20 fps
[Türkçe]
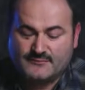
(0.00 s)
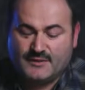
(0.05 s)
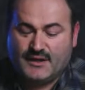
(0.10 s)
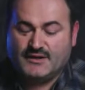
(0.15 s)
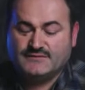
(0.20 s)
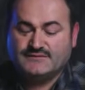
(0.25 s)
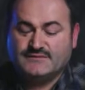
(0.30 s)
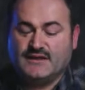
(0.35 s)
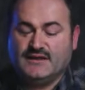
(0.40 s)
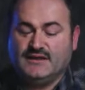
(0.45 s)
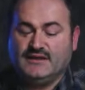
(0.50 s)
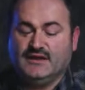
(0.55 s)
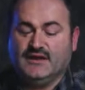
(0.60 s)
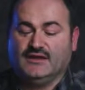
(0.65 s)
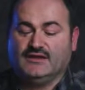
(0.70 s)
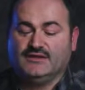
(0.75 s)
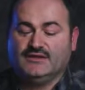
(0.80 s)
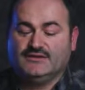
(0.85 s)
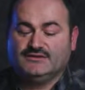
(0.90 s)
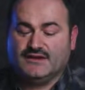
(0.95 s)
Bazen
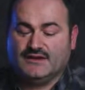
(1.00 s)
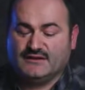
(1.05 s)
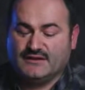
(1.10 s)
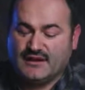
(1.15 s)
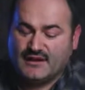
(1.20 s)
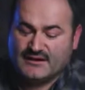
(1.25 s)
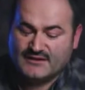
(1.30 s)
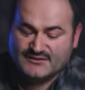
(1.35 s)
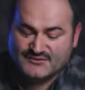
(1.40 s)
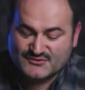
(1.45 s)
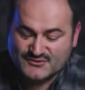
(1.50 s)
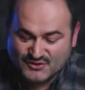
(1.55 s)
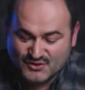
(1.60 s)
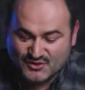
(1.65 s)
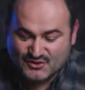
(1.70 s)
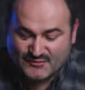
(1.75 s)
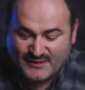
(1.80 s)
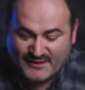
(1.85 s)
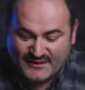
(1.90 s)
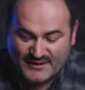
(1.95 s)
yanlış eder,
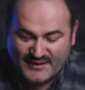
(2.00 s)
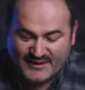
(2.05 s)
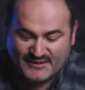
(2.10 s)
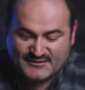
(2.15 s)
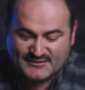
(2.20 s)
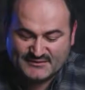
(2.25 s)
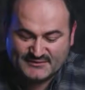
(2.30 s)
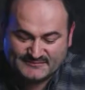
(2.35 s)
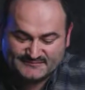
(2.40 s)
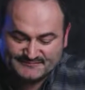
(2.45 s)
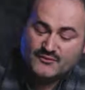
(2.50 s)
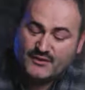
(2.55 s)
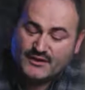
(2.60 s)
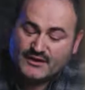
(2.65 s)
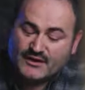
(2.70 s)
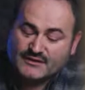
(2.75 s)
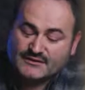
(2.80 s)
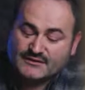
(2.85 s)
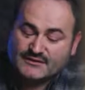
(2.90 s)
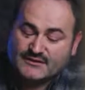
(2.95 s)
zulmeder.
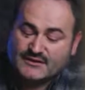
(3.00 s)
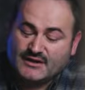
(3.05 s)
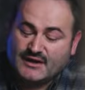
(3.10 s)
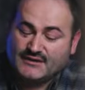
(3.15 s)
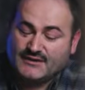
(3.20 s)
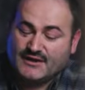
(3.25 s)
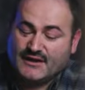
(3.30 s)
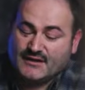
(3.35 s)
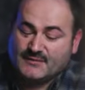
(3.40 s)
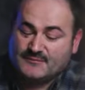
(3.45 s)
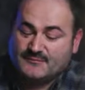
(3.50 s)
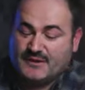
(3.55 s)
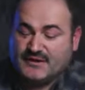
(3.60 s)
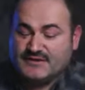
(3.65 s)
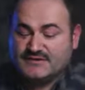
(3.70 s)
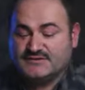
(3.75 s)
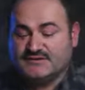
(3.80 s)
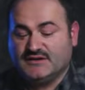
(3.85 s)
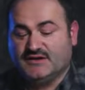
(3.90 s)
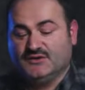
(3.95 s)
Fakat kader
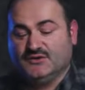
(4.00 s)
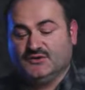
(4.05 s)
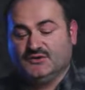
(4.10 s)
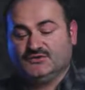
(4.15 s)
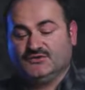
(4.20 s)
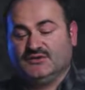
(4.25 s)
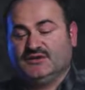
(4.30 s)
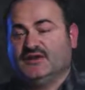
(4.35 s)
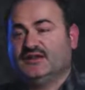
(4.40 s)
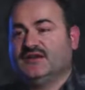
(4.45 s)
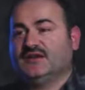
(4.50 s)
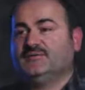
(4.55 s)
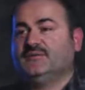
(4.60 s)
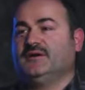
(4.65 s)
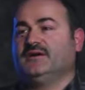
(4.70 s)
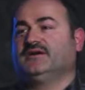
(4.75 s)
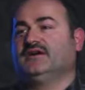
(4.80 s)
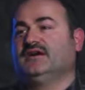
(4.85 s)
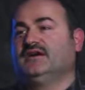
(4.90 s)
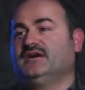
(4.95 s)
başka noktalara
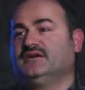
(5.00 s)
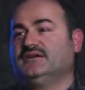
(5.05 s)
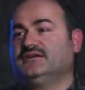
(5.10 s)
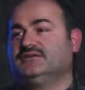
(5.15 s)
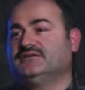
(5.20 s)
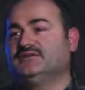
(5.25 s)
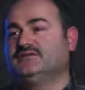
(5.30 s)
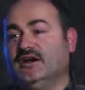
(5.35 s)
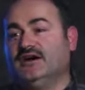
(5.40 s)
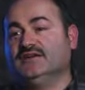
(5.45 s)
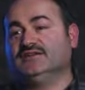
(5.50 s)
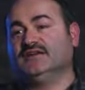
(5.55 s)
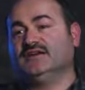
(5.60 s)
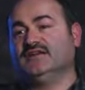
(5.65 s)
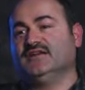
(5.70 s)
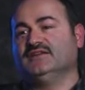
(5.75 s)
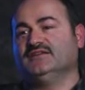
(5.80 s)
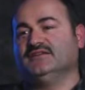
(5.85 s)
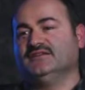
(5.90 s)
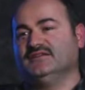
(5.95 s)
bakar,
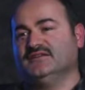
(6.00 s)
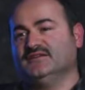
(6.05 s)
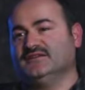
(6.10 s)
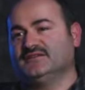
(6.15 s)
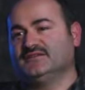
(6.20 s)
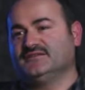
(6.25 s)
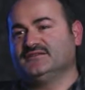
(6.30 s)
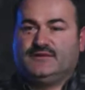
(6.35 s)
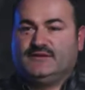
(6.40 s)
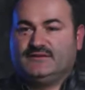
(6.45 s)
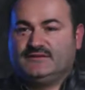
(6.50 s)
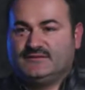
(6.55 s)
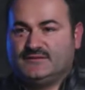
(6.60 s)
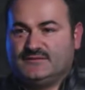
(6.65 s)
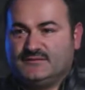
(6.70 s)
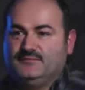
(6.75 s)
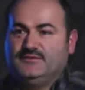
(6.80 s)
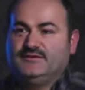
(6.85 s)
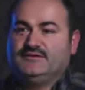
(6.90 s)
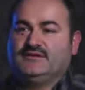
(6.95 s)
adalet eder. Biz
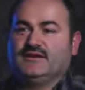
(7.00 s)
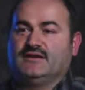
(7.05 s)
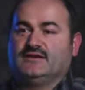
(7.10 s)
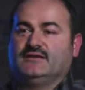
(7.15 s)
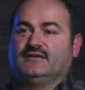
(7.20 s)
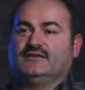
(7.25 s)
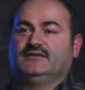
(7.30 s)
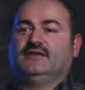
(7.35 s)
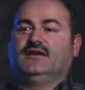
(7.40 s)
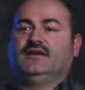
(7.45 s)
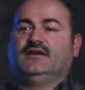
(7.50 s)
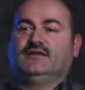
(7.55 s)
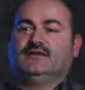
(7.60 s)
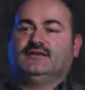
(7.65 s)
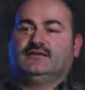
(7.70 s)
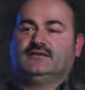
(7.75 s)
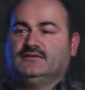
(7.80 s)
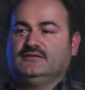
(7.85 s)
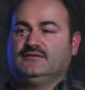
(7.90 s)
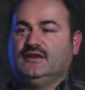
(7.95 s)
bir şekilde
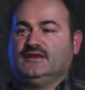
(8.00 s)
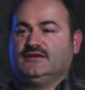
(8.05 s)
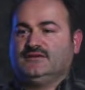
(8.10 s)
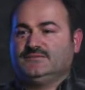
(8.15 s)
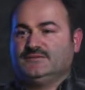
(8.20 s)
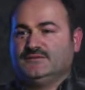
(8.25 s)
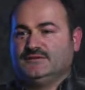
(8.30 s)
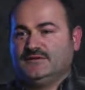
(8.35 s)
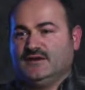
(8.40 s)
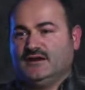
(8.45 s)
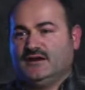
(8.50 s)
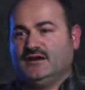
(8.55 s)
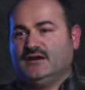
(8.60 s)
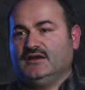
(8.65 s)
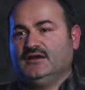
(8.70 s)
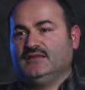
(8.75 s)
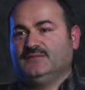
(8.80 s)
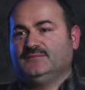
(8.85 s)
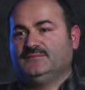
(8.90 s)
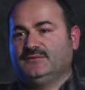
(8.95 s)
geçmişe
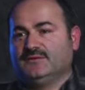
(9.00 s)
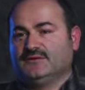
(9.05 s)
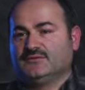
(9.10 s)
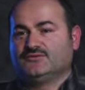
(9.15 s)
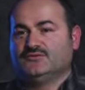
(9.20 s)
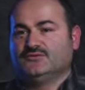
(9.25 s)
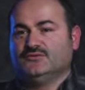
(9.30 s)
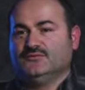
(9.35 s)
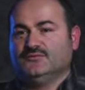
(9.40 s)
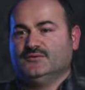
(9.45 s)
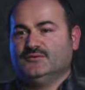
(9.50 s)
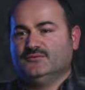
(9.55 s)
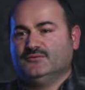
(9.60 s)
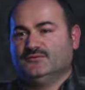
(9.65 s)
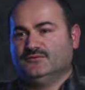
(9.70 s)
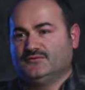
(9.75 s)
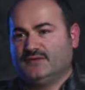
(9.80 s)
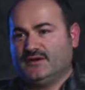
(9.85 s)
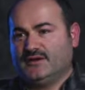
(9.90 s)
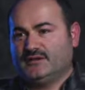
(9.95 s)
ait bir
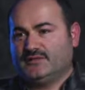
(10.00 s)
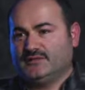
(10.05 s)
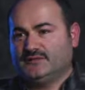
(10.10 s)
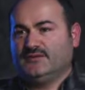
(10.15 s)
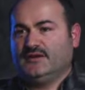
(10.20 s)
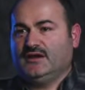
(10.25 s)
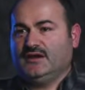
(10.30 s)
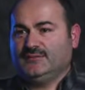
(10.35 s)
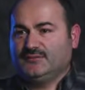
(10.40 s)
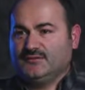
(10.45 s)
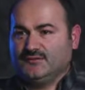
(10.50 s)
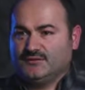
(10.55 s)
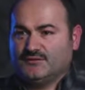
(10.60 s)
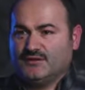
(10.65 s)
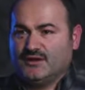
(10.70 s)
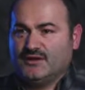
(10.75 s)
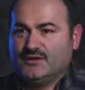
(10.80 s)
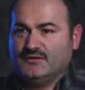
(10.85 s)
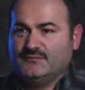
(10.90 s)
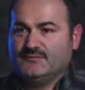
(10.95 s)
zulmümüz var veya bir
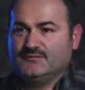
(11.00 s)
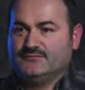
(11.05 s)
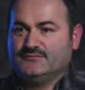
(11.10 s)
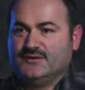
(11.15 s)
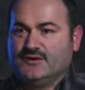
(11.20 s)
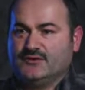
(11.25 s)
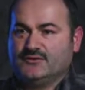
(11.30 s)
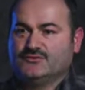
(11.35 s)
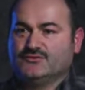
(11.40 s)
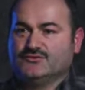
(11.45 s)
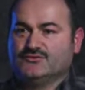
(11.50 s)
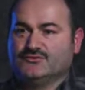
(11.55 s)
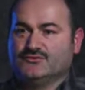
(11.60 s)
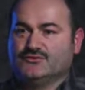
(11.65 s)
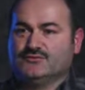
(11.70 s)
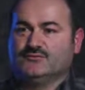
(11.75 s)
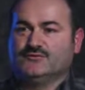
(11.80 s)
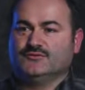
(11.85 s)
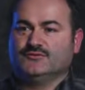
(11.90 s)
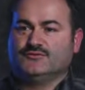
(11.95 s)
günahımız var,
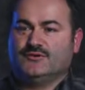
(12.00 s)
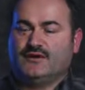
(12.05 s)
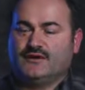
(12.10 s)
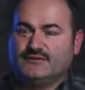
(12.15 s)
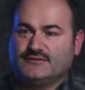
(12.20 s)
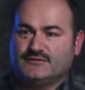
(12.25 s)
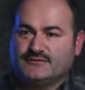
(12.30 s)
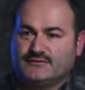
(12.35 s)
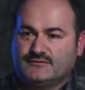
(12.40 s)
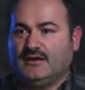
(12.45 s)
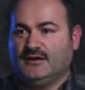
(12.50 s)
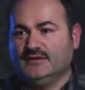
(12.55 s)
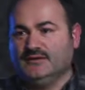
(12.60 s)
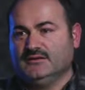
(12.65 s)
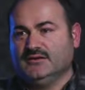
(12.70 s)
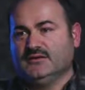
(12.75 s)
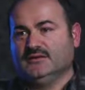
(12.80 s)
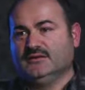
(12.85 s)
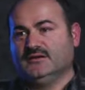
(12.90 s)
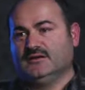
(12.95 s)
kusurumuz var.
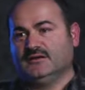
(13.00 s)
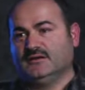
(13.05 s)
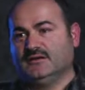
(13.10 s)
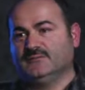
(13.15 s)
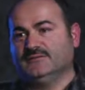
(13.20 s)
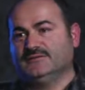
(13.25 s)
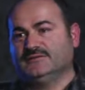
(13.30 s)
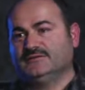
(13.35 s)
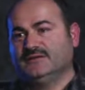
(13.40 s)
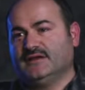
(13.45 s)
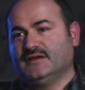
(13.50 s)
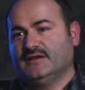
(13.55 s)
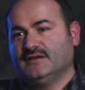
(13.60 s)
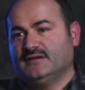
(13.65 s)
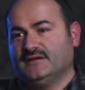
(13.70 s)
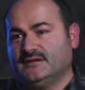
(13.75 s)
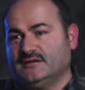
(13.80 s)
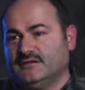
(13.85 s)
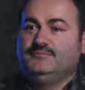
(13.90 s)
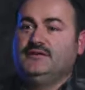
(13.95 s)
Allah'la aramızda
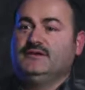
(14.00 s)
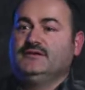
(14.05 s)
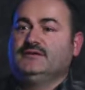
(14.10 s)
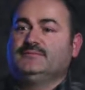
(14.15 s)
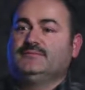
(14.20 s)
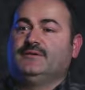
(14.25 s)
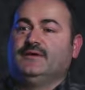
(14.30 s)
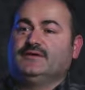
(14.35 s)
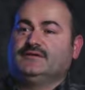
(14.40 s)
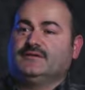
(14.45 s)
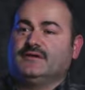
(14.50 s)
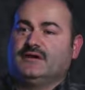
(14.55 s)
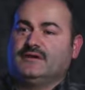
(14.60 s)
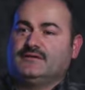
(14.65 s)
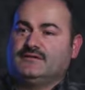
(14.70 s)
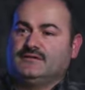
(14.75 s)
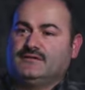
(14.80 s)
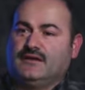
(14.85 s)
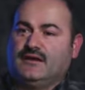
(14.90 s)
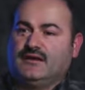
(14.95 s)
bir
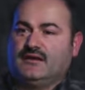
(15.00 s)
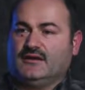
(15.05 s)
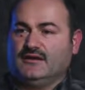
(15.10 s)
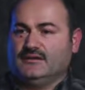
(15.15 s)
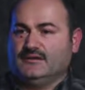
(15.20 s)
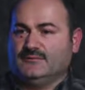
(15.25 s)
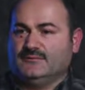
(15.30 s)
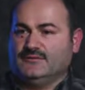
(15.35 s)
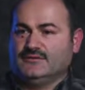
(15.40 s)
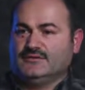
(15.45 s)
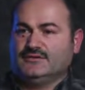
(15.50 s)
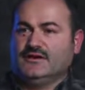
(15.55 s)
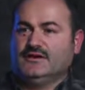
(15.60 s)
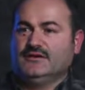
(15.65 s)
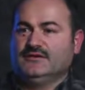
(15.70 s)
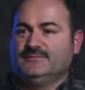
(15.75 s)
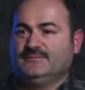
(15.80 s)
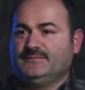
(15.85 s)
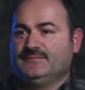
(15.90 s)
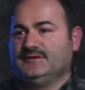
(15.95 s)
beşer, herhangi bir
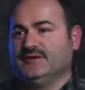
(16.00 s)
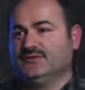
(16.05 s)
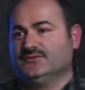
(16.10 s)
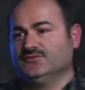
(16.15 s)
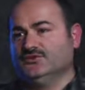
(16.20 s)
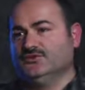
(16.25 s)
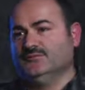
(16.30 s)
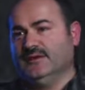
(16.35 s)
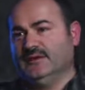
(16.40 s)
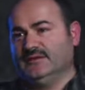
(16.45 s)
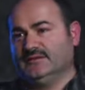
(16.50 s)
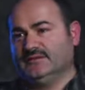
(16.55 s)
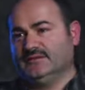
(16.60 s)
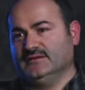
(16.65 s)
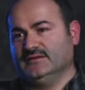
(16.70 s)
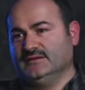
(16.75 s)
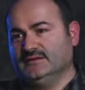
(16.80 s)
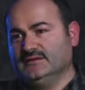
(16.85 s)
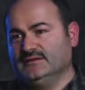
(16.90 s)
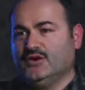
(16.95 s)
şahıs bize
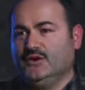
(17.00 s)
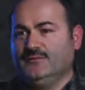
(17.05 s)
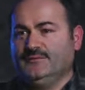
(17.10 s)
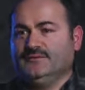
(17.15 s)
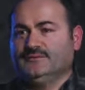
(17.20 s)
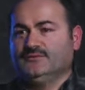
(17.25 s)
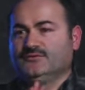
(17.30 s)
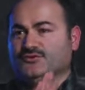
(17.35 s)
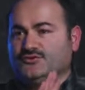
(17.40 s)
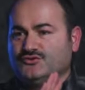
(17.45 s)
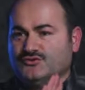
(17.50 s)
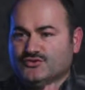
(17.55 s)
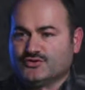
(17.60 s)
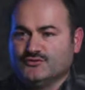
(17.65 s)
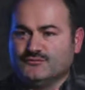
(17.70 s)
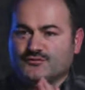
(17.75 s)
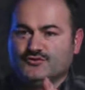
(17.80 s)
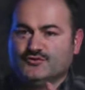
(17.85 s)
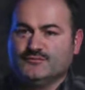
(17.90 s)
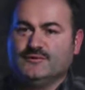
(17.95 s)
zulmetti. O bizim
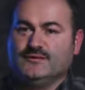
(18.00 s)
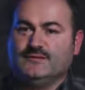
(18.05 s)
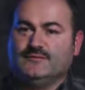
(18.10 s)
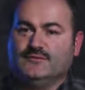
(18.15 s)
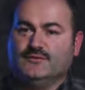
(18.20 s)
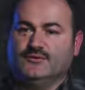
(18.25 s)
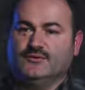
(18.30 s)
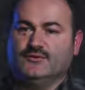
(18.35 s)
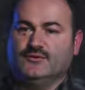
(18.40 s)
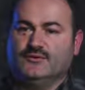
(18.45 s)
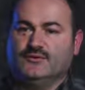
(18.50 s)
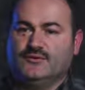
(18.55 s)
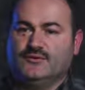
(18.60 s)
kusurumuzu bilmiyor.